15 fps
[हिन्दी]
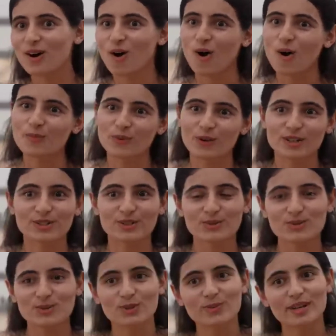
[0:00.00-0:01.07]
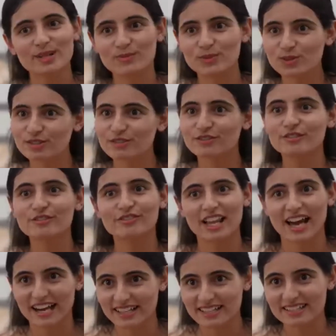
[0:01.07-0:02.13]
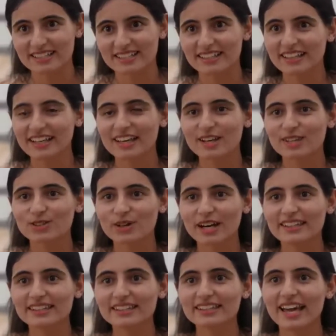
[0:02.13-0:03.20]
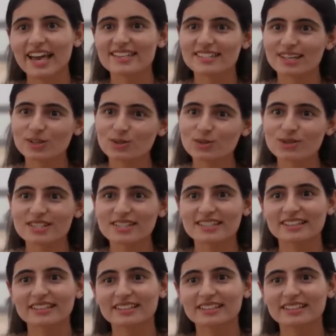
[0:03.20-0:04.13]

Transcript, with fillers: हॉप ऑन टू सो मेनी ब्यूटिफुल फ्लावर्स तो आई थिंक ऐसा कुछ